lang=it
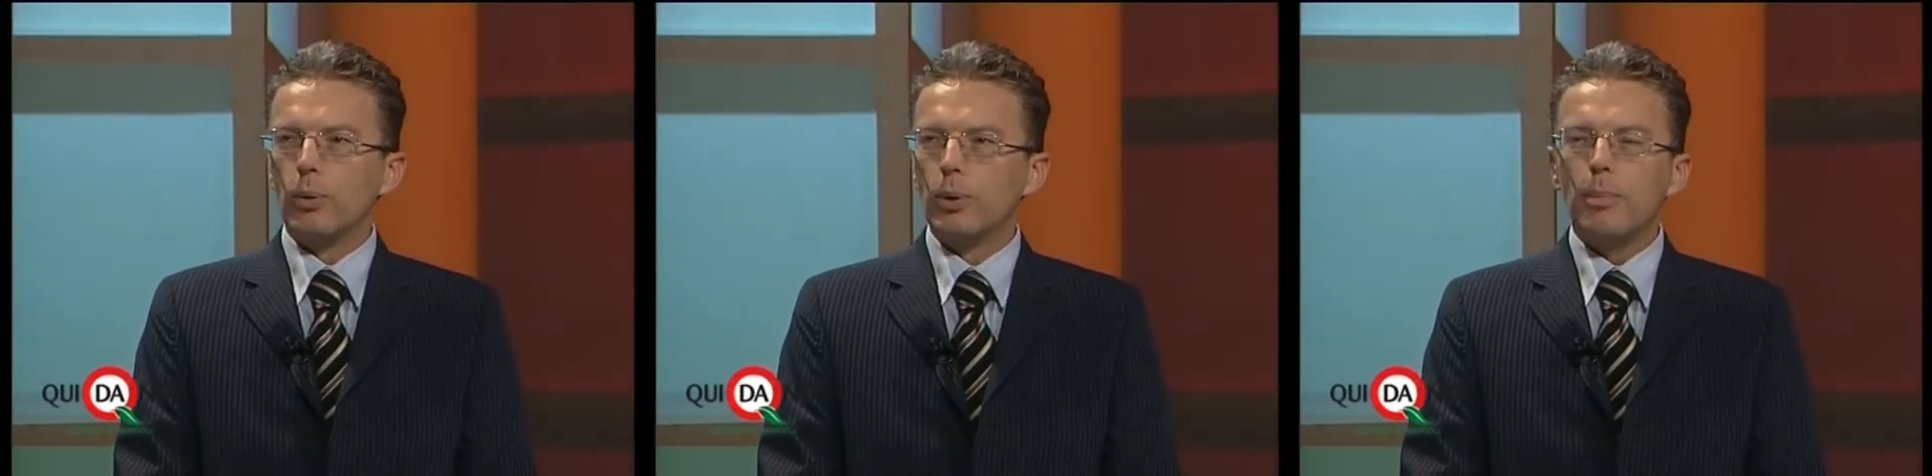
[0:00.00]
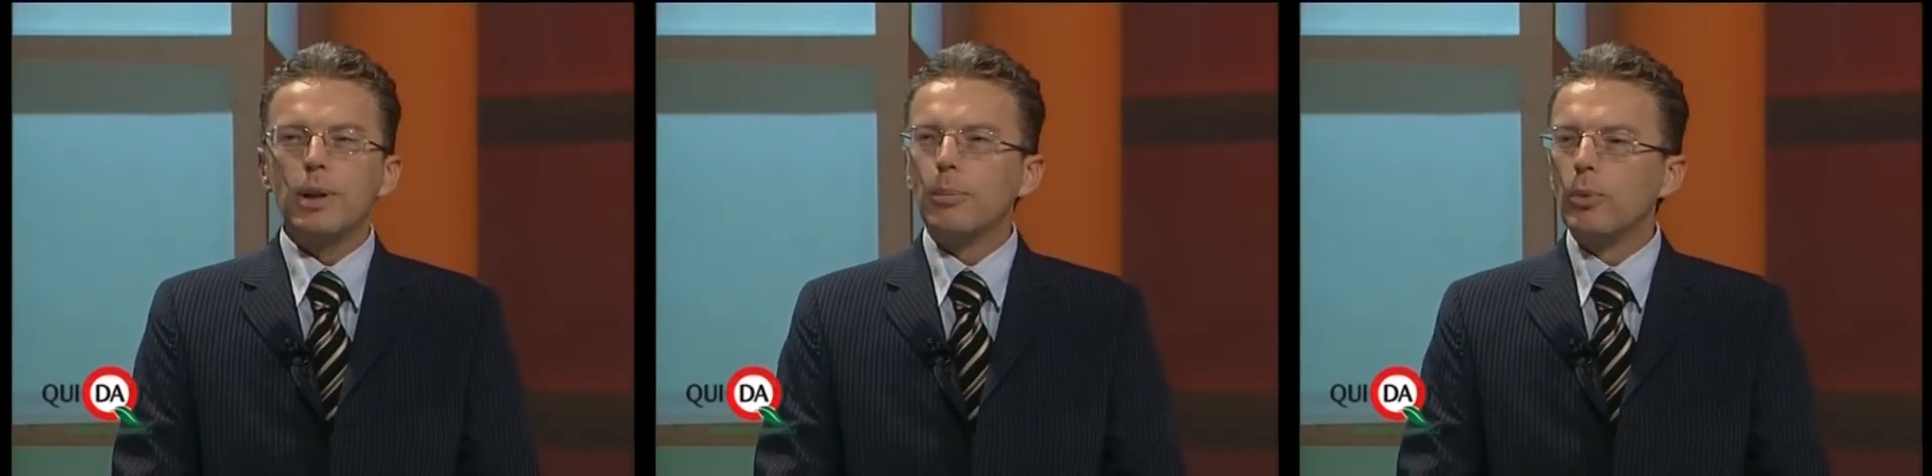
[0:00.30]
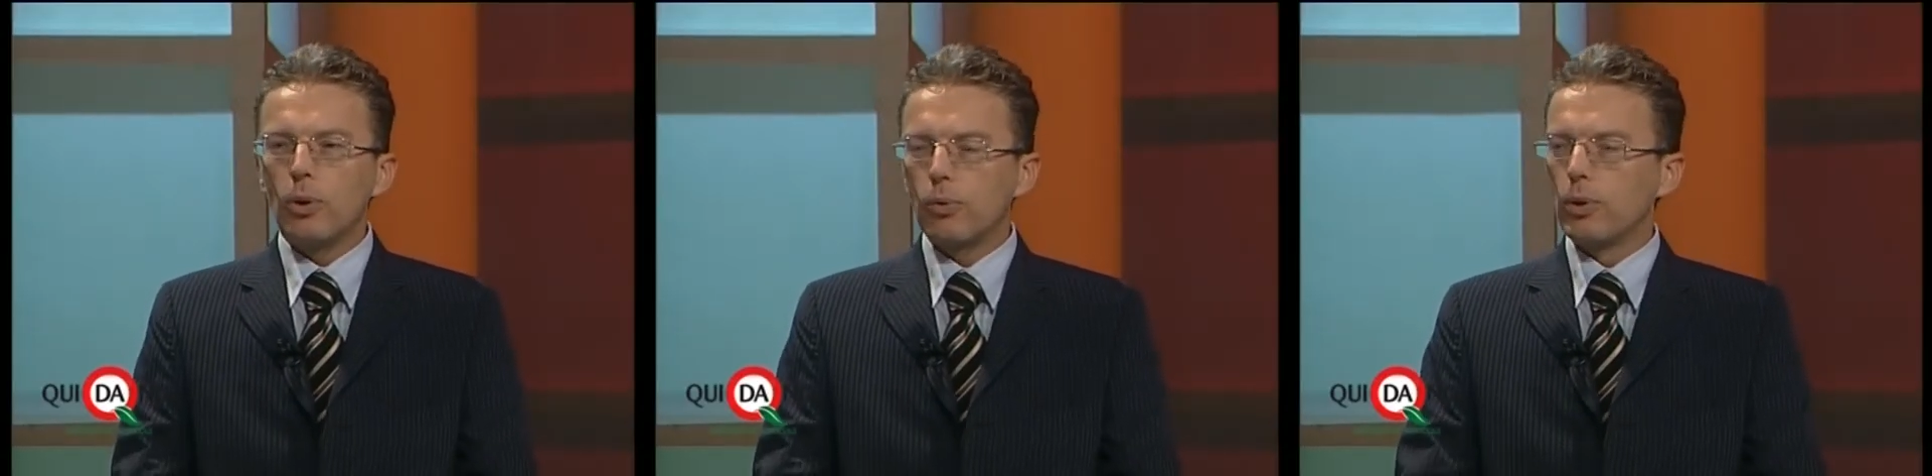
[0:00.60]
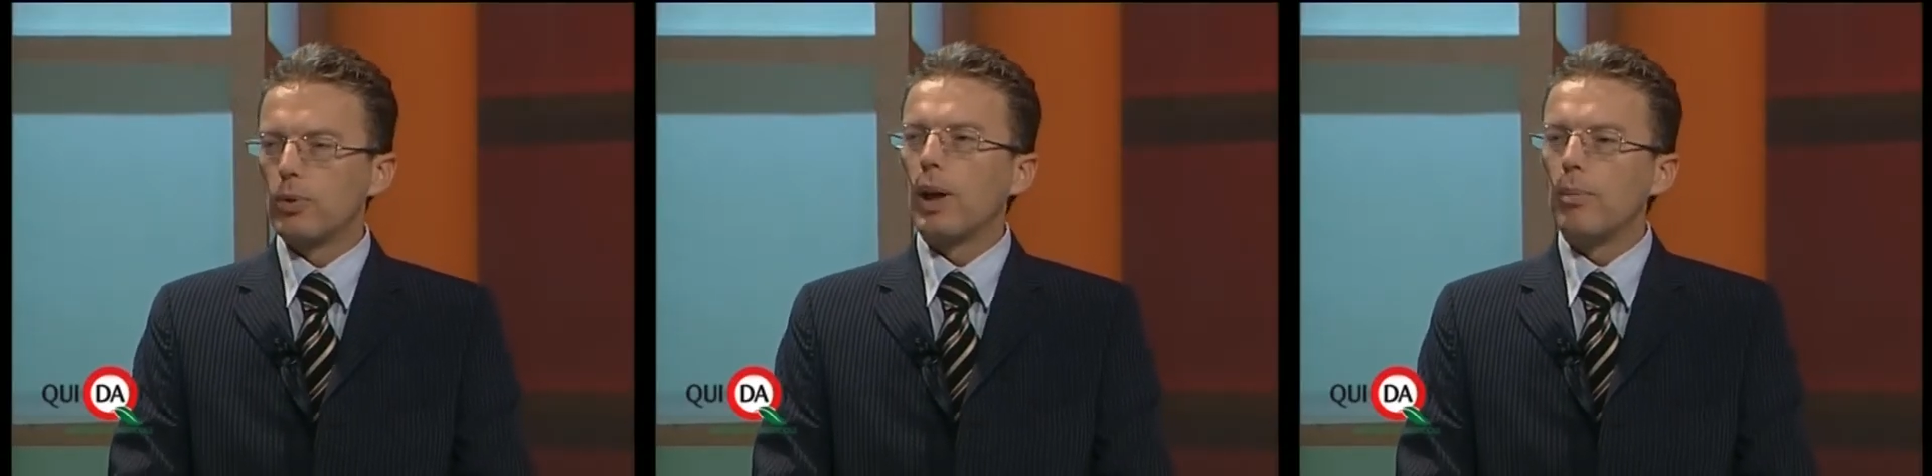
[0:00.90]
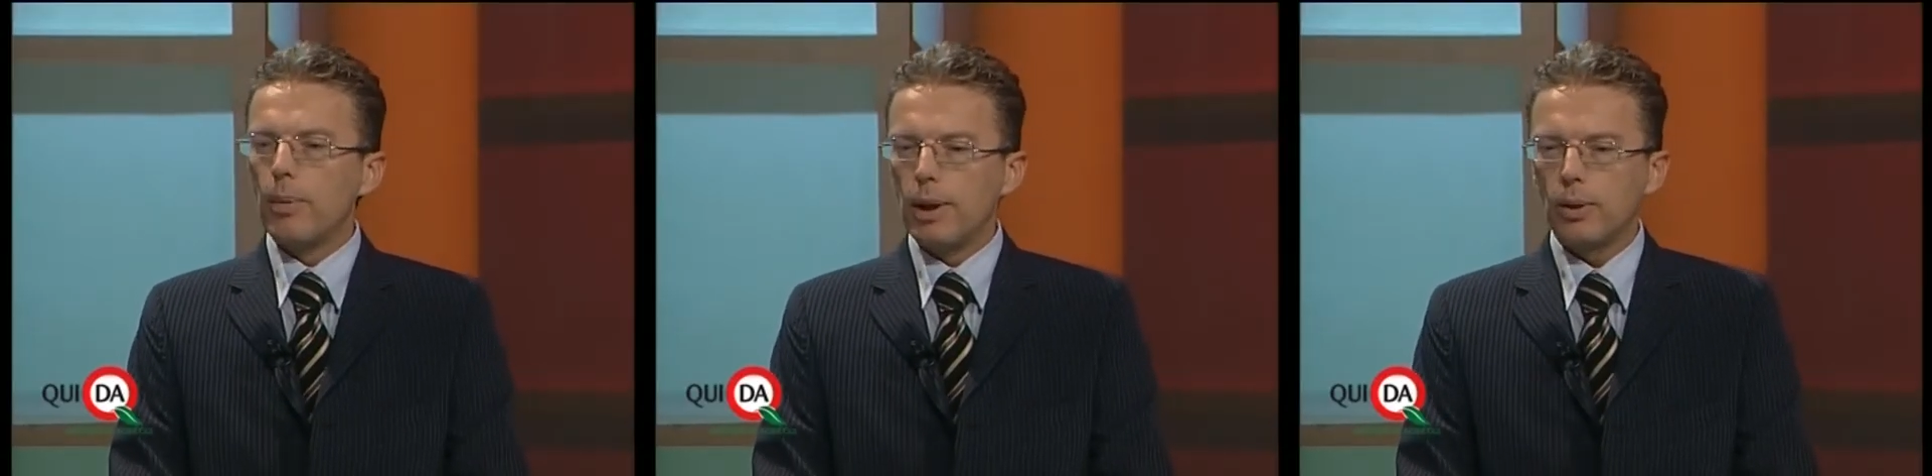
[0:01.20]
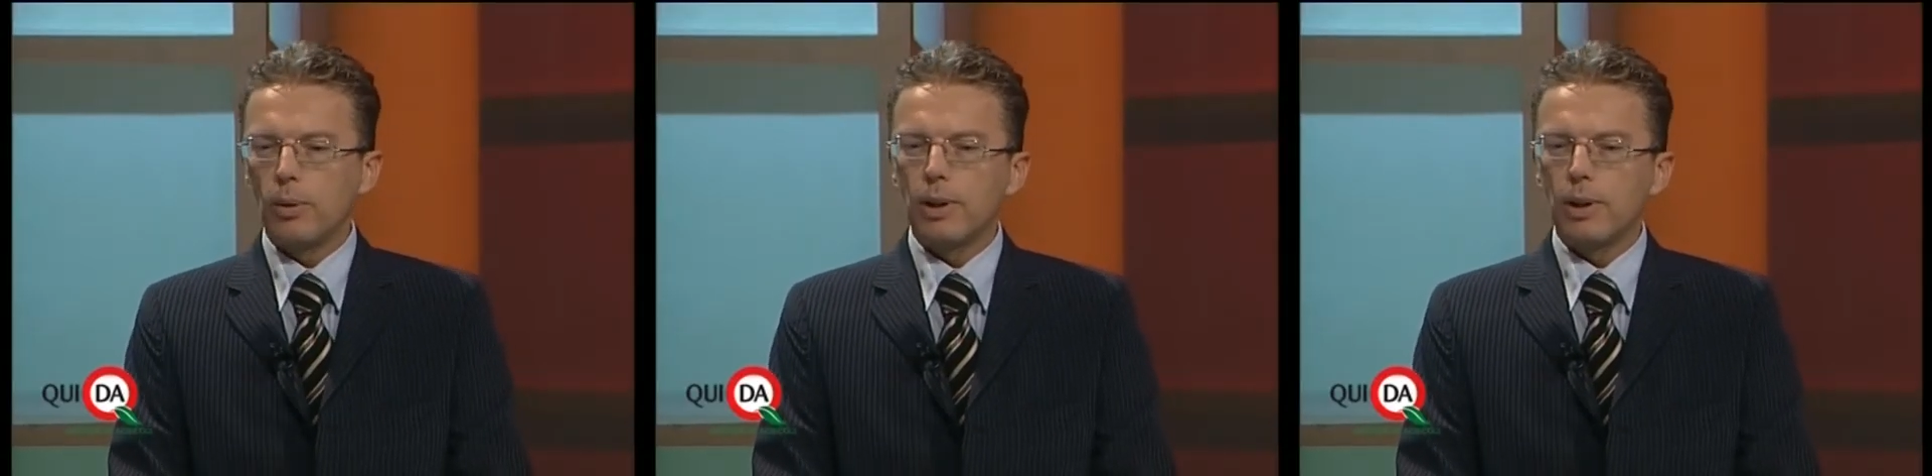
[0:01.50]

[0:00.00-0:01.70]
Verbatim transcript: una metamorfosi, un cambiamento